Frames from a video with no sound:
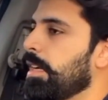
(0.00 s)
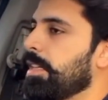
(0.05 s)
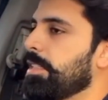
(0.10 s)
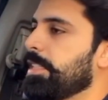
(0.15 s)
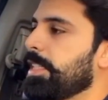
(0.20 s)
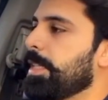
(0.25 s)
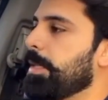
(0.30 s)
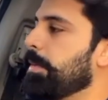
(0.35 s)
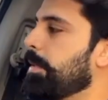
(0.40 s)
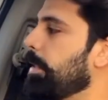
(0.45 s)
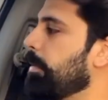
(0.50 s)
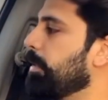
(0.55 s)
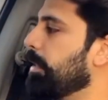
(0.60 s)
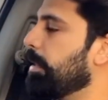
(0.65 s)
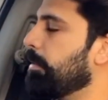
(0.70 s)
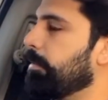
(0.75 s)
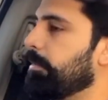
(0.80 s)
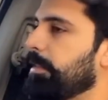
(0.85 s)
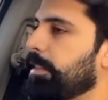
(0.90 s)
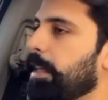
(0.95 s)
अजीब सी
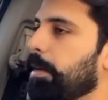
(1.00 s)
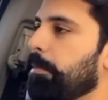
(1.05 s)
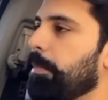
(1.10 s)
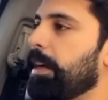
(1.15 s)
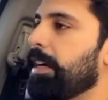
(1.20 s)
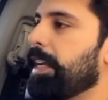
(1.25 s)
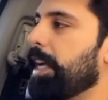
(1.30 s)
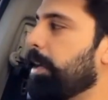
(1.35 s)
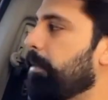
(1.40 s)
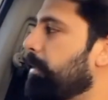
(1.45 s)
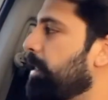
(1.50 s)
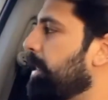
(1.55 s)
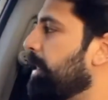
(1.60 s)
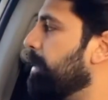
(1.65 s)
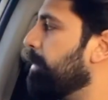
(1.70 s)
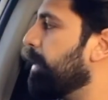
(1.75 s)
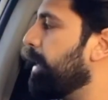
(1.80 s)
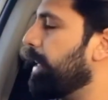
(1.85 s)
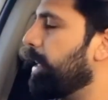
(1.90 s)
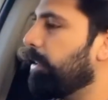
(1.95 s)
मतलब डब्बे टाइप चीज़
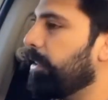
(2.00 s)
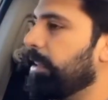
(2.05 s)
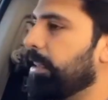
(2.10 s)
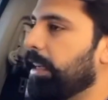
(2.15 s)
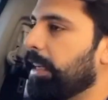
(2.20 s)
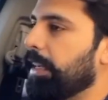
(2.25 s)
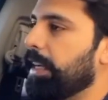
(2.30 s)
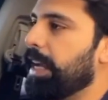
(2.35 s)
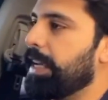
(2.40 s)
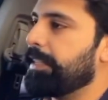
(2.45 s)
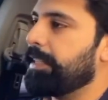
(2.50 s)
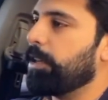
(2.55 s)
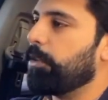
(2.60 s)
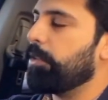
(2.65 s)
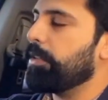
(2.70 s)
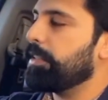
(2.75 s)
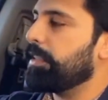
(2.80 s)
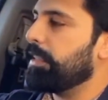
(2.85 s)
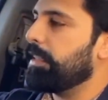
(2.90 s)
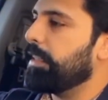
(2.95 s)
में बैठे हुए हैं नहीं ऐसा
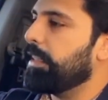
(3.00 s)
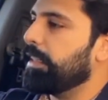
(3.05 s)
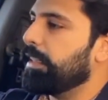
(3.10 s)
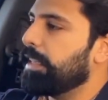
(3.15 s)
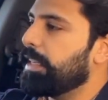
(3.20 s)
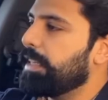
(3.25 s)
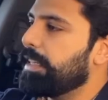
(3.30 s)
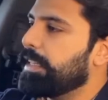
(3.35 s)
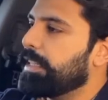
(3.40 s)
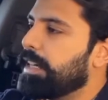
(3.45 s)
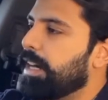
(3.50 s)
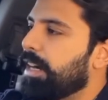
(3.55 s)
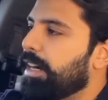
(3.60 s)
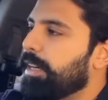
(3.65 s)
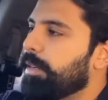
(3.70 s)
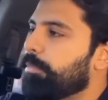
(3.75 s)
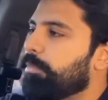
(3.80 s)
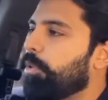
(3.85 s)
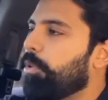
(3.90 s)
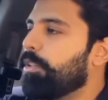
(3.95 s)
कोई सीन नहीं है एक
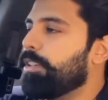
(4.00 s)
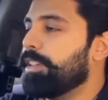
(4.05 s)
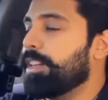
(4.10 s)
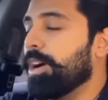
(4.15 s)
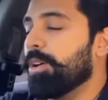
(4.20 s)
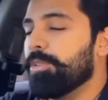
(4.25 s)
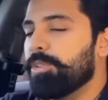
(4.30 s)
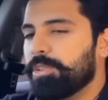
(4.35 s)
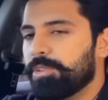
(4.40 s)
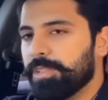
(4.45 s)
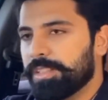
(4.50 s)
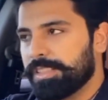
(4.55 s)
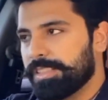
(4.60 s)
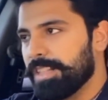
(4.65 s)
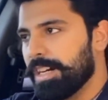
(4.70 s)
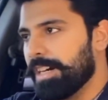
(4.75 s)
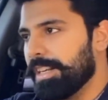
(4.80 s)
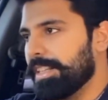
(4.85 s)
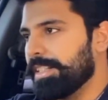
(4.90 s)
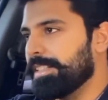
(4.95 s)
गाड़ी बहुत डाउन टू अर्थ
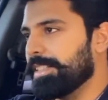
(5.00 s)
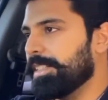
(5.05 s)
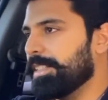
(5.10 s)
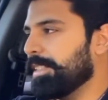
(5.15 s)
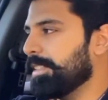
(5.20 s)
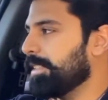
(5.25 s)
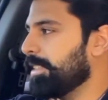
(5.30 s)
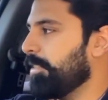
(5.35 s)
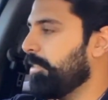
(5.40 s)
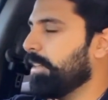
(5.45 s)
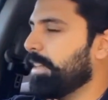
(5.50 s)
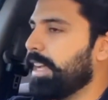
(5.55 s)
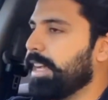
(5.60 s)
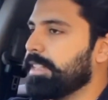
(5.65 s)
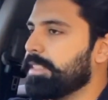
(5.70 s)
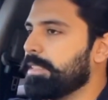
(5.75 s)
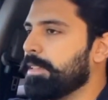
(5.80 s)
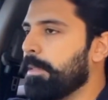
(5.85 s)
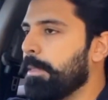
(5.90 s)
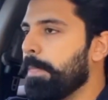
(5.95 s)
गाड़ी है जी सिविक
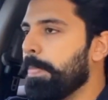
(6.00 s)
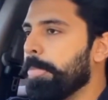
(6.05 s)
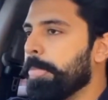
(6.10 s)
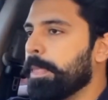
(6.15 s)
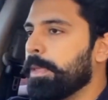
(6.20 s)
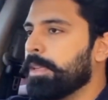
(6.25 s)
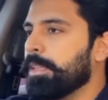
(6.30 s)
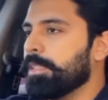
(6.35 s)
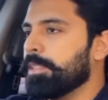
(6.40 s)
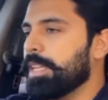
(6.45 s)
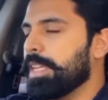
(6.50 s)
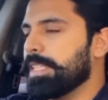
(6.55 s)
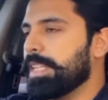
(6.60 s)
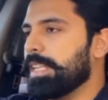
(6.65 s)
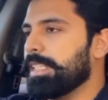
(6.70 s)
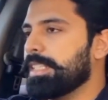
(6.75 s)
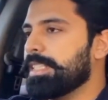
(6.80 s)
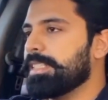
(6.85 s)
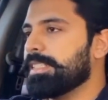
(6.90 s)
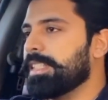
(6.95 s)
एक्स ऐसा
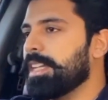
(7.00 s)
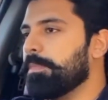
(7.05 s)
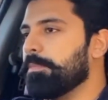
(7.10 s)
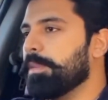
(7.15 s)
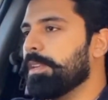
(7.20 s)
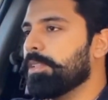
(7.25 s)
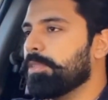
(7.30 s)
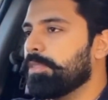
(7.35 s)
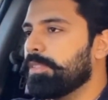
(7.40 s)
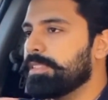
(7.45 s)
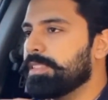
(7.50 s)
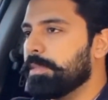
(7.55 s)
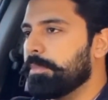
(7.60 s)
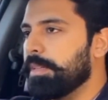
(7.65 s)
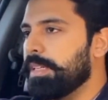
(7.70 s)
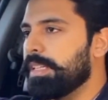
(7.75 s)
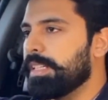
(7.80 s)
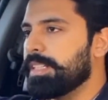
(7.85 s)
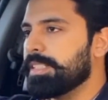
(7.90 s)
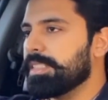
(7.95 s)
लगता है जैसे आप बिल्कुल
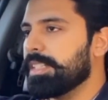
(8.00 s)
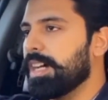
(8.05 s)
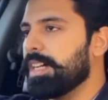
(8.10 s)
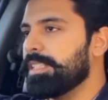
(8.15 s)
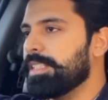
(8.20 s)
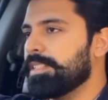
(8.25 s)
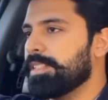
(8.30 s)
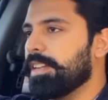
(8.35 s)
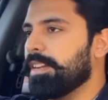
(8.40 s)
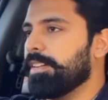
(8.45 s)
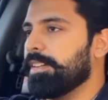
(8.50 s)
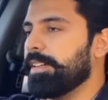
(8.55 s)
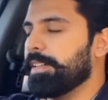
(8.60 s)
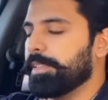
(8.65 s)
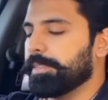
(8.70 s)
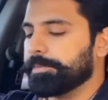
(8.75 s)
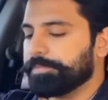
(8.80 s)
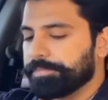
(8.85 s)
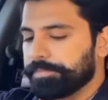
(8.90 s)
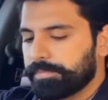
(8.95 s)
ज़मीन के साथ ही चल रहे
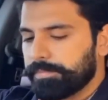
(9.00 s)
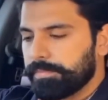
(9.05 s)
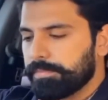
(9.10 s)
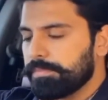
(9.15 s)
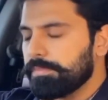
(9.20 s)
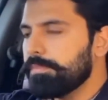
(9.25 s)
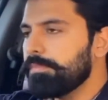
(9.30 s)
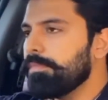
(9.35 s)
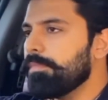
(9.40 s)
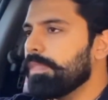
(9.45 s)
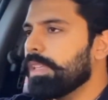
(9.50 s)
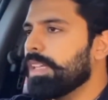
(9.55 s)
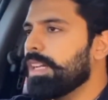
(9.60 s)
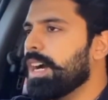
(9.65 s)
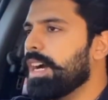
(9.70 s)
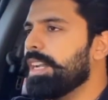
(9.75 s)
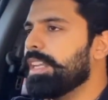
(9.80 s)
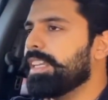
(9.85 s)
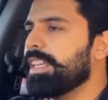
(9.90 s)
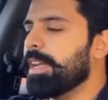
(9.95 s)
हैं
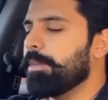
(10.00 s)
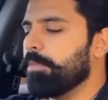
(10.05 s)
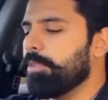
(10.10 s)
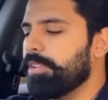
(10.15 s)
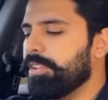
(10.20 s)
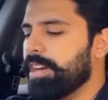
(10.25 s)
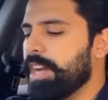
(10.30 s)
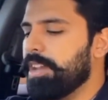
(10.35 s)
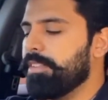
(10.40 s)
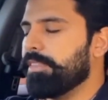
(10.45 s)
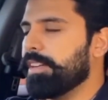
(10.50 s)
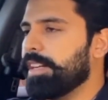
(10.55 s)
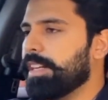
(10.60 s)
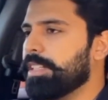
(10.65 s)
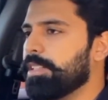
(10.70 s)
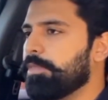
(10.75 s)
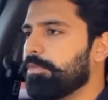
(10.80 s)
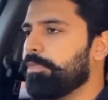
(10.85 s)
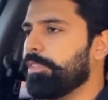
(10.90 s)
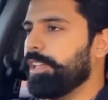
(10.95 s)
गाड़ी की आपको ड्राइव
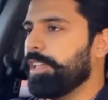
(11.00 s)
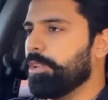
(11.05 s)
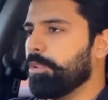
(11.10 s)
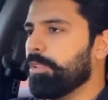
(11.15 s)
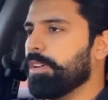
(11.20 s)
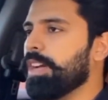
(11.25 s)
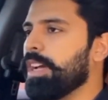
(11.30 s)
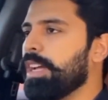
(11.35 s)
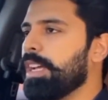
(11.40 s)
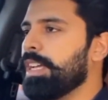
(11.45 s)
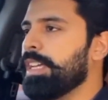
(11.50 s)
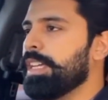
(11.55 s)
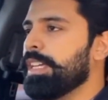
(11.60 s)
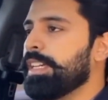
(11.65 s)
करके जो फील होगा